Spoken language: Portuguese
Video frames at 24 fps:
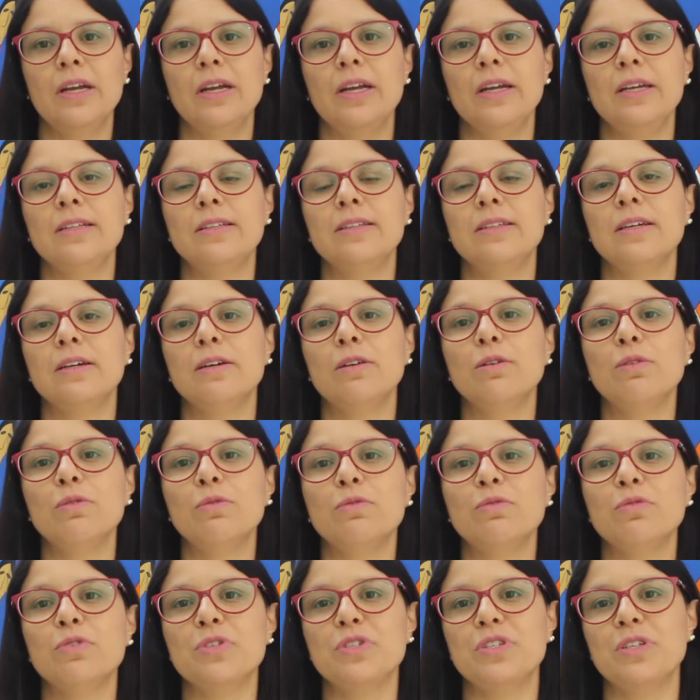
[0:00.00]

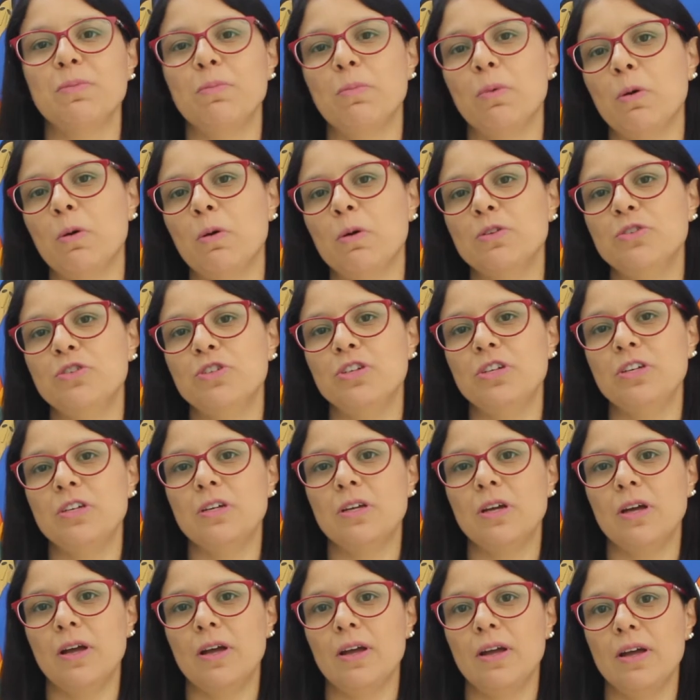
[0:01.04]
Então, você
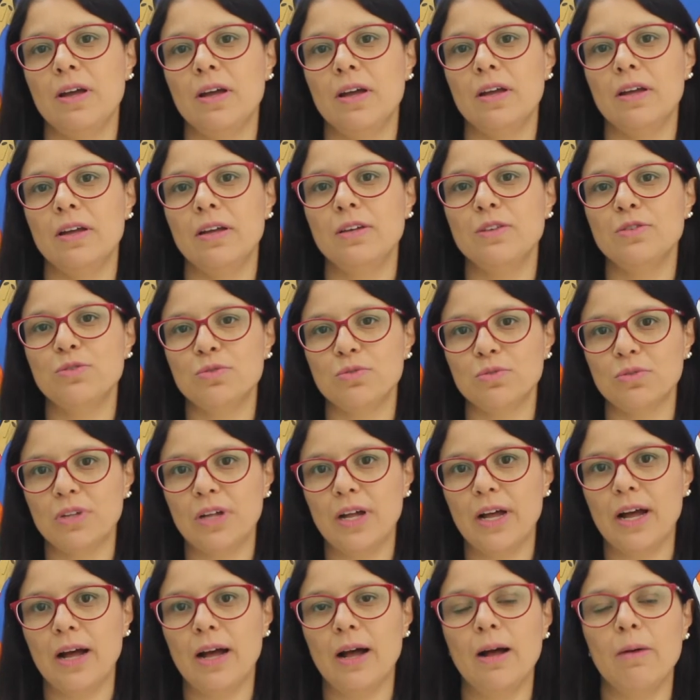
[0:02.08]
pode é,
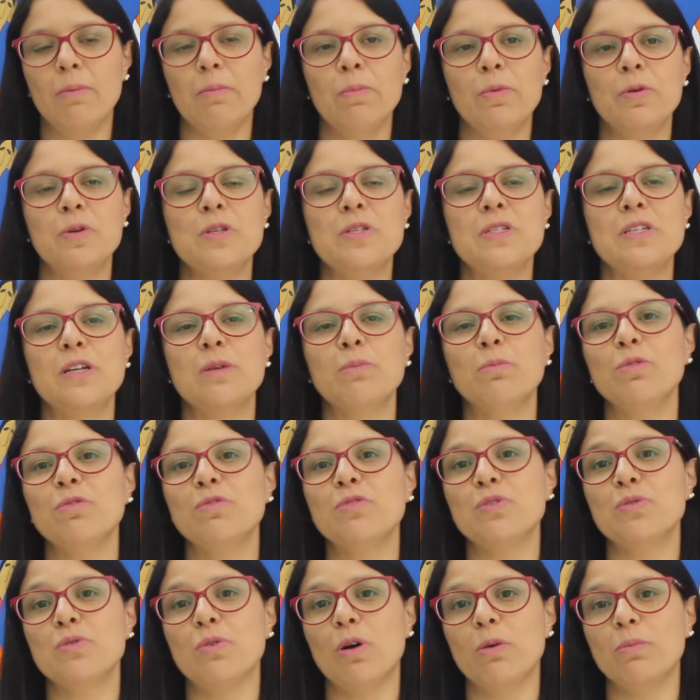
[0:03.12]
estudar, por exemplo,
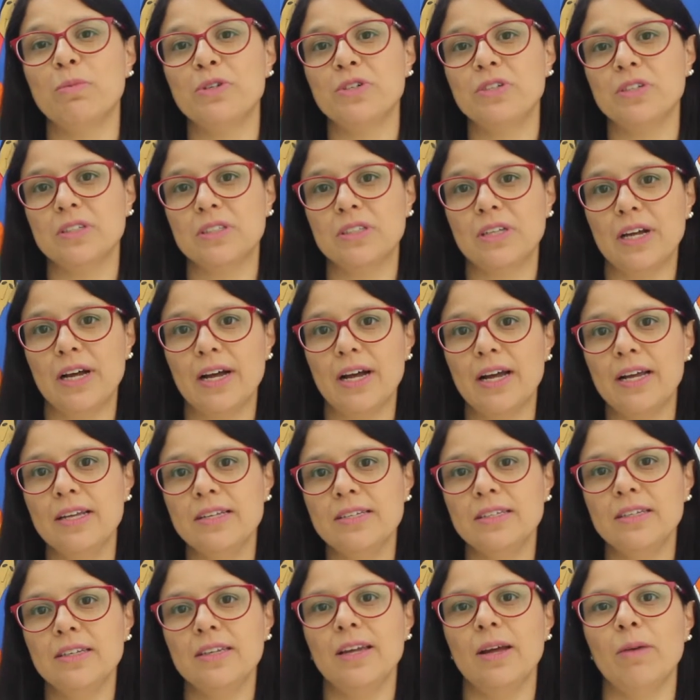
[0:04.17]
visual
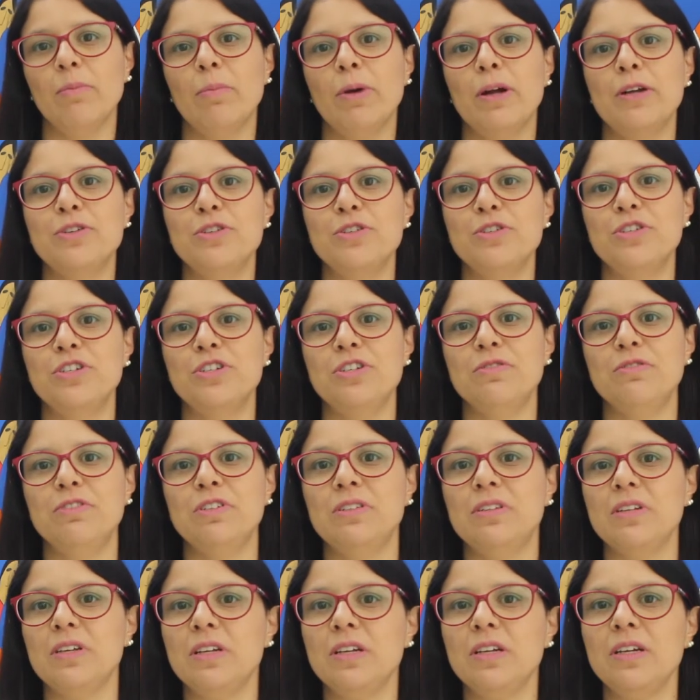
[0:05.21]
merchandising, que é a parte de
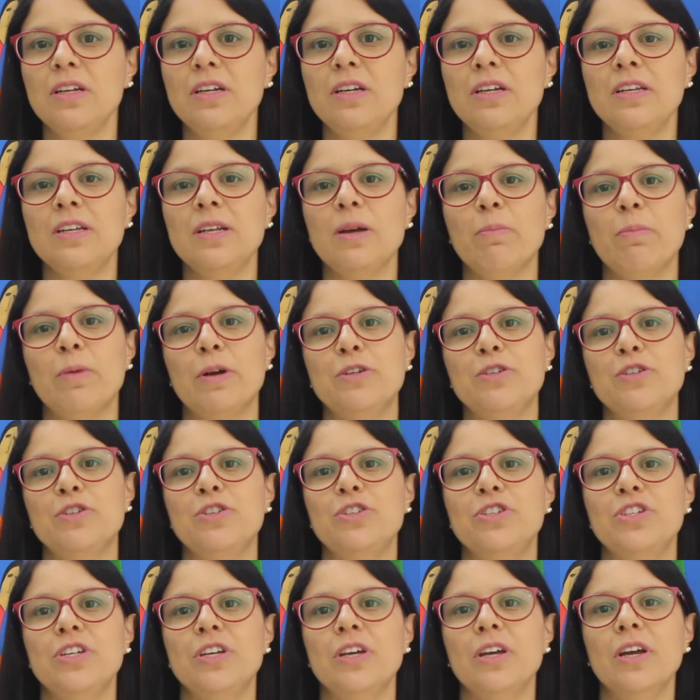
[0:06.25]
vitrine, a parte
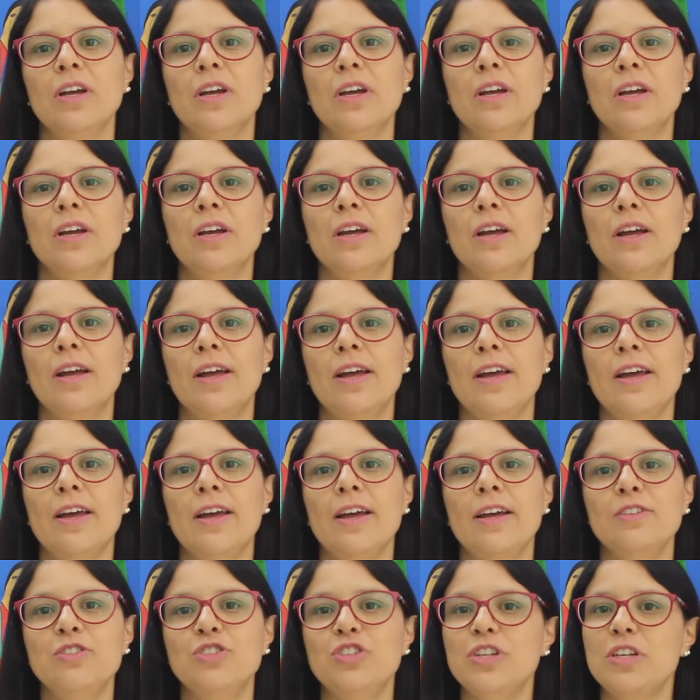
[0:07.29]
de
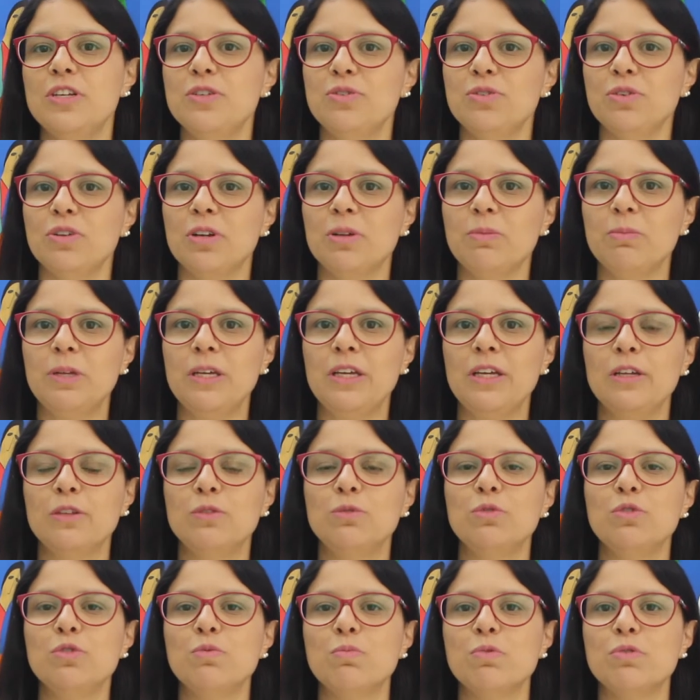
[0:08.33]
é,
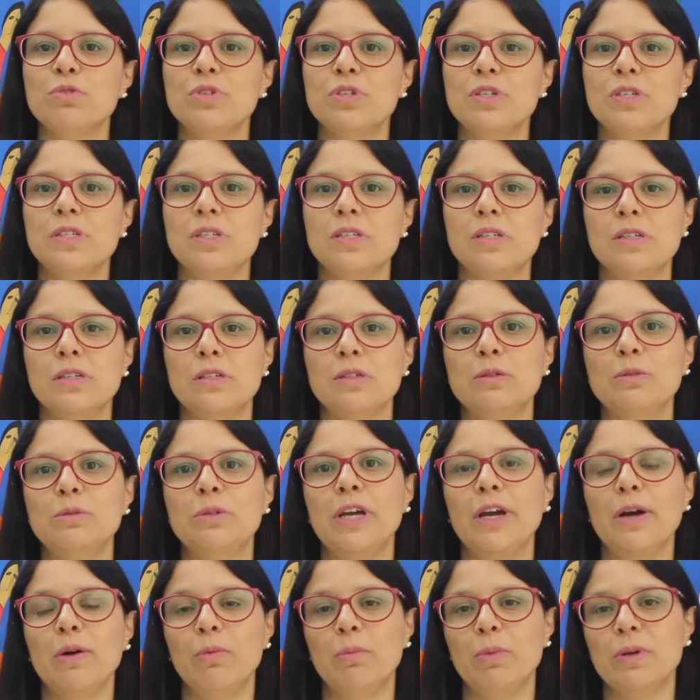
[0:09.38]
direcionamento, exposição
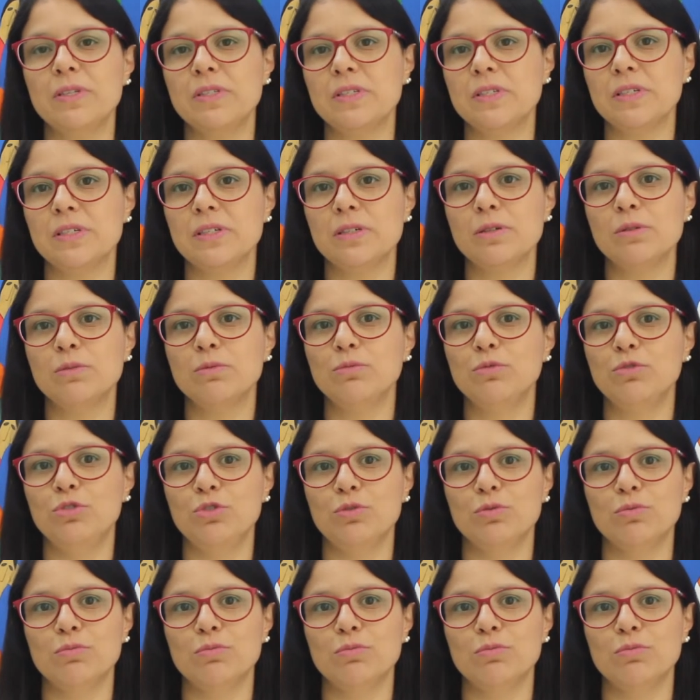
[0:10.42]
e arrumação de